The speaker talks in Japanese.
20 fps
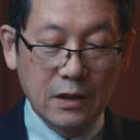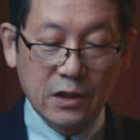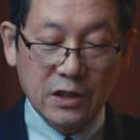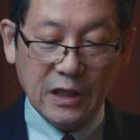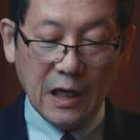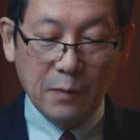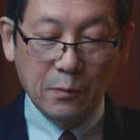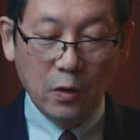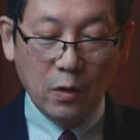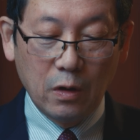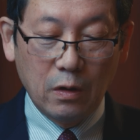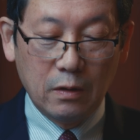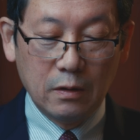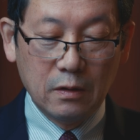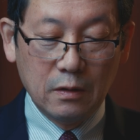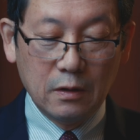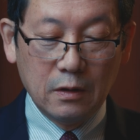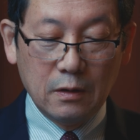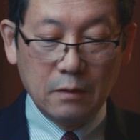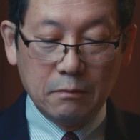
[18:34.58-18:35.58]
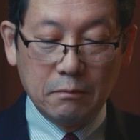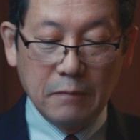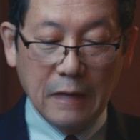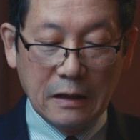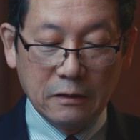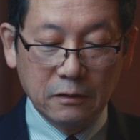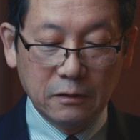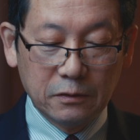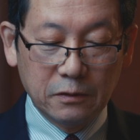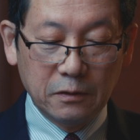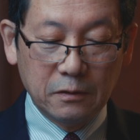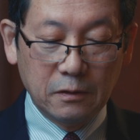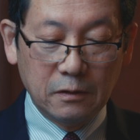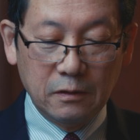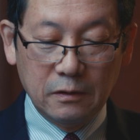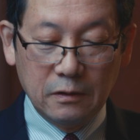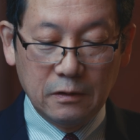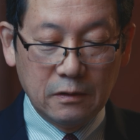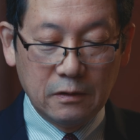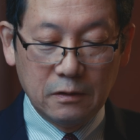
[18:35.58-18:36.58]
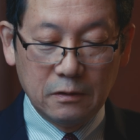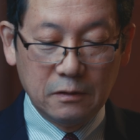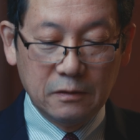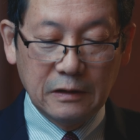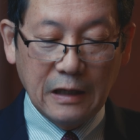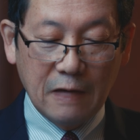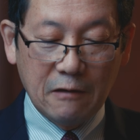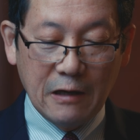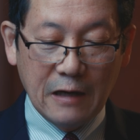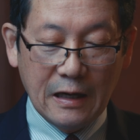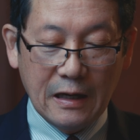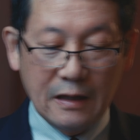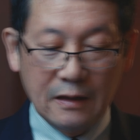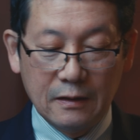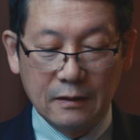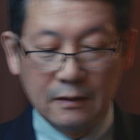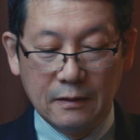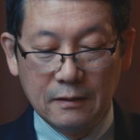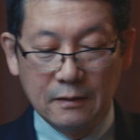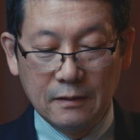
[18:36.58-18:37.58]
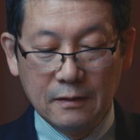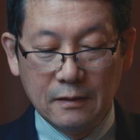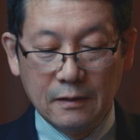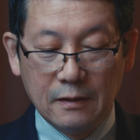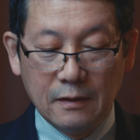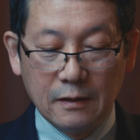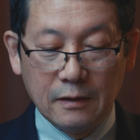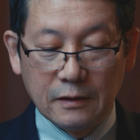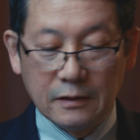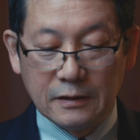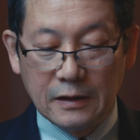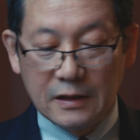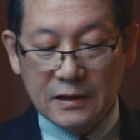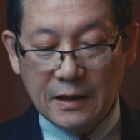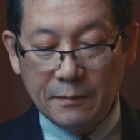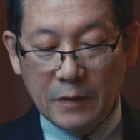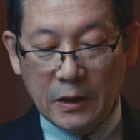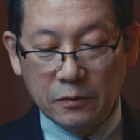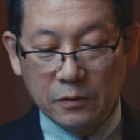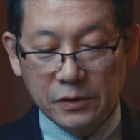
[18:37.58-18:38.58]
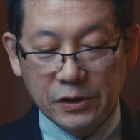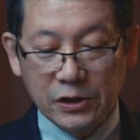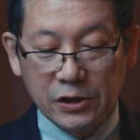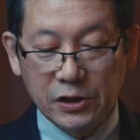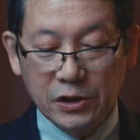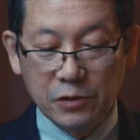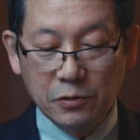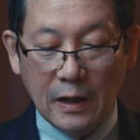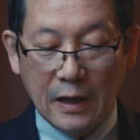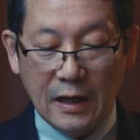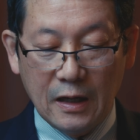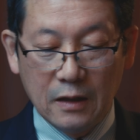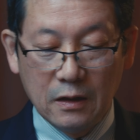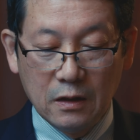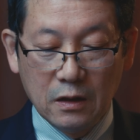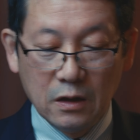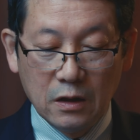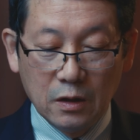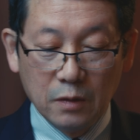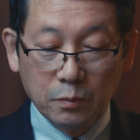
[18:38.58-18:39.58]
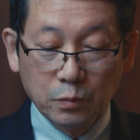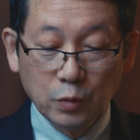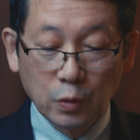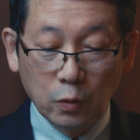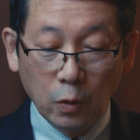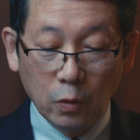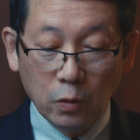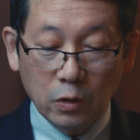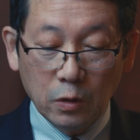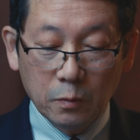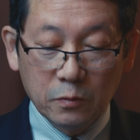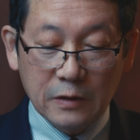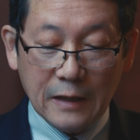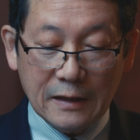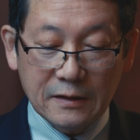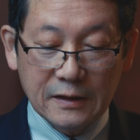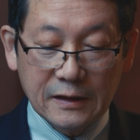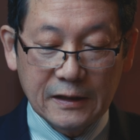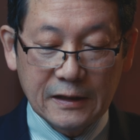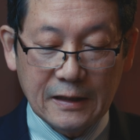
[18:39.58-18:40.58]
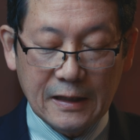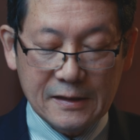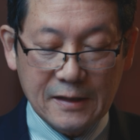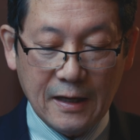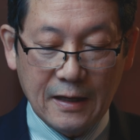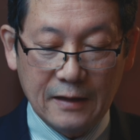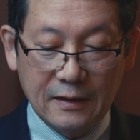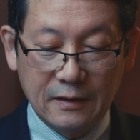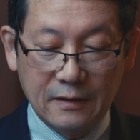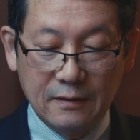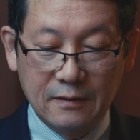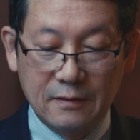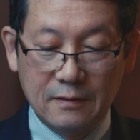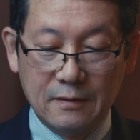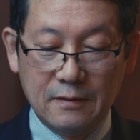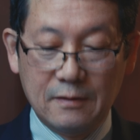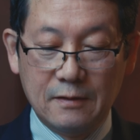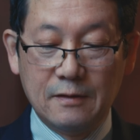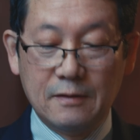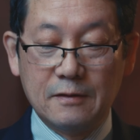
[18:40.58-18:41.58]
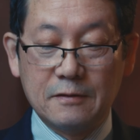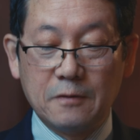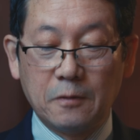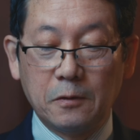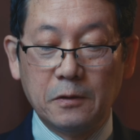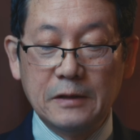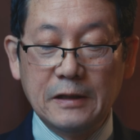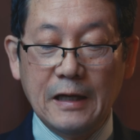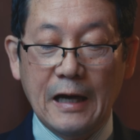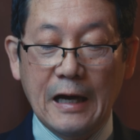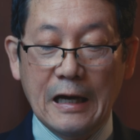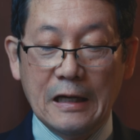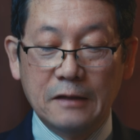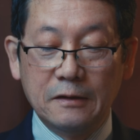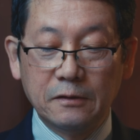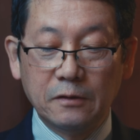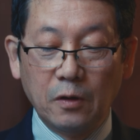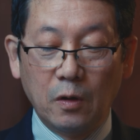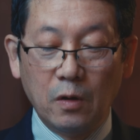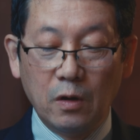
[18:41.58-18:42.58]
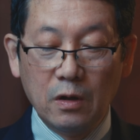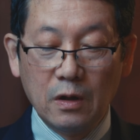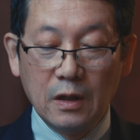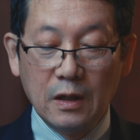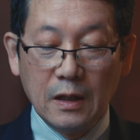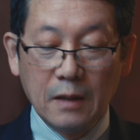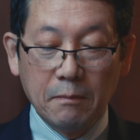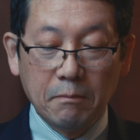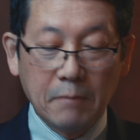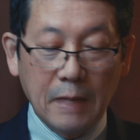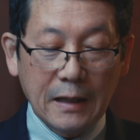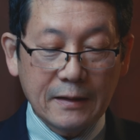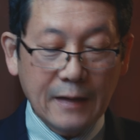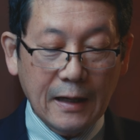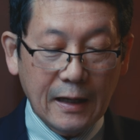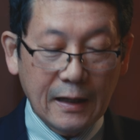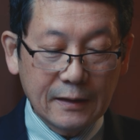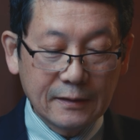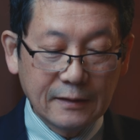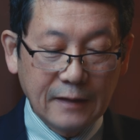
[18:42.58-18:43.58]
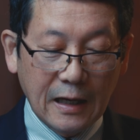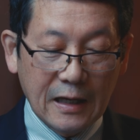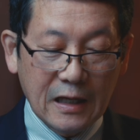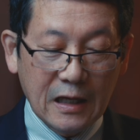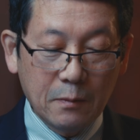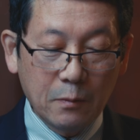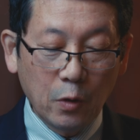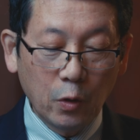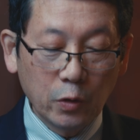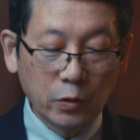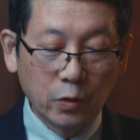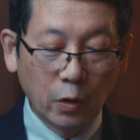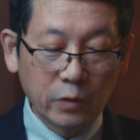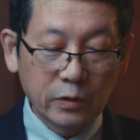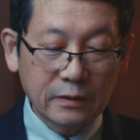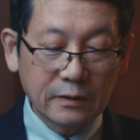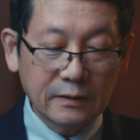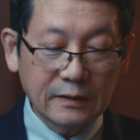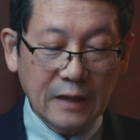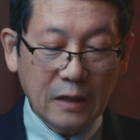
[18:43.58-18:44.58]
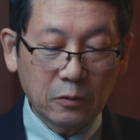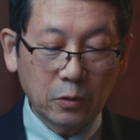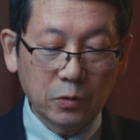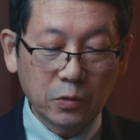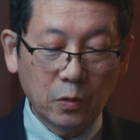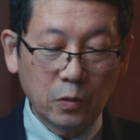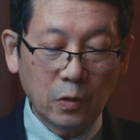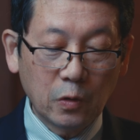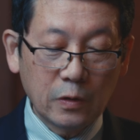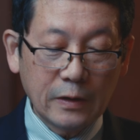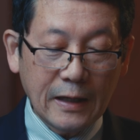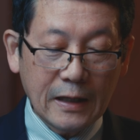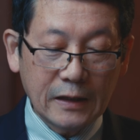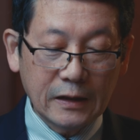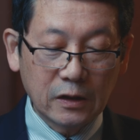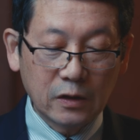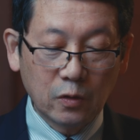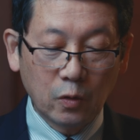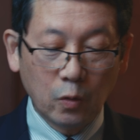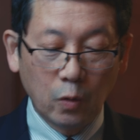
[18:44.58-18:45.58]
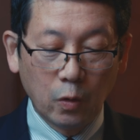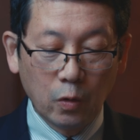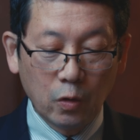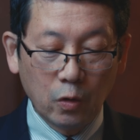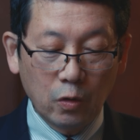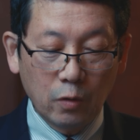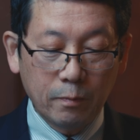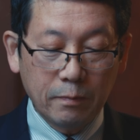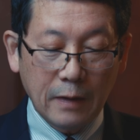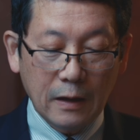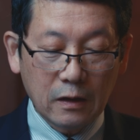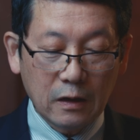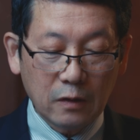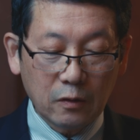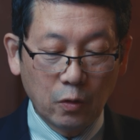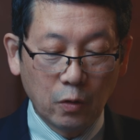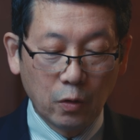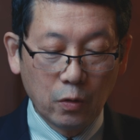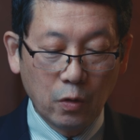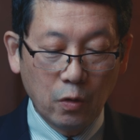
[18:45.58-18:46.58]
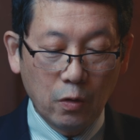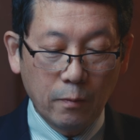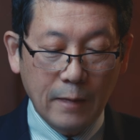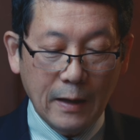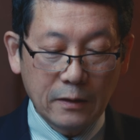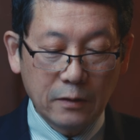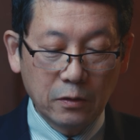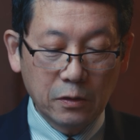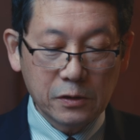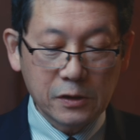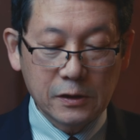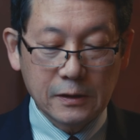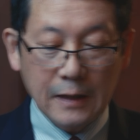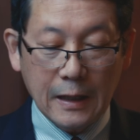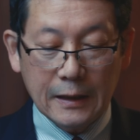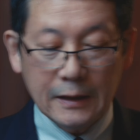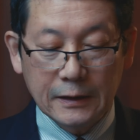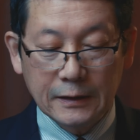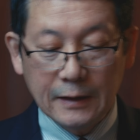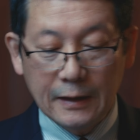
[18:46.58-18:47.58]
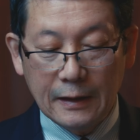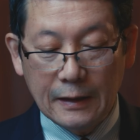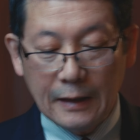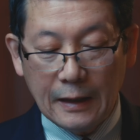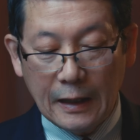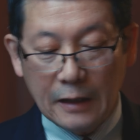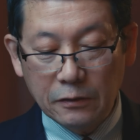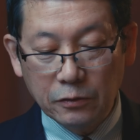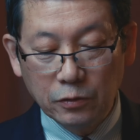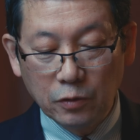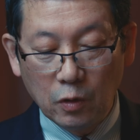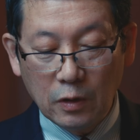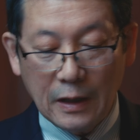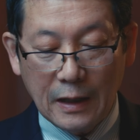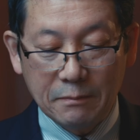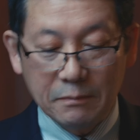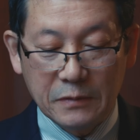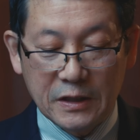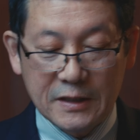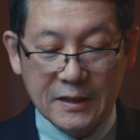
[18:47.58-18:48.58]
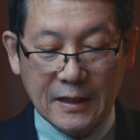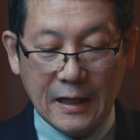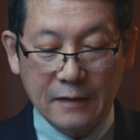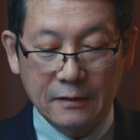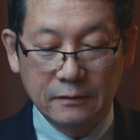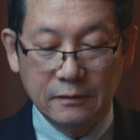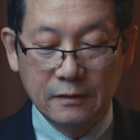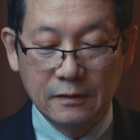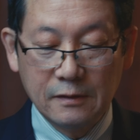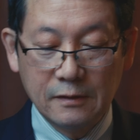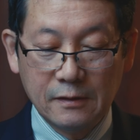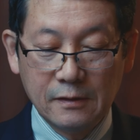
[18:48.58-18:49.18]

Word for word: しかも、マルコとルカは、イエス様の指示は、向こうの村に行きなさい。そこに入ると、まだ誰も乗ったことのない転ば、転ばのつないであるのが見つかる。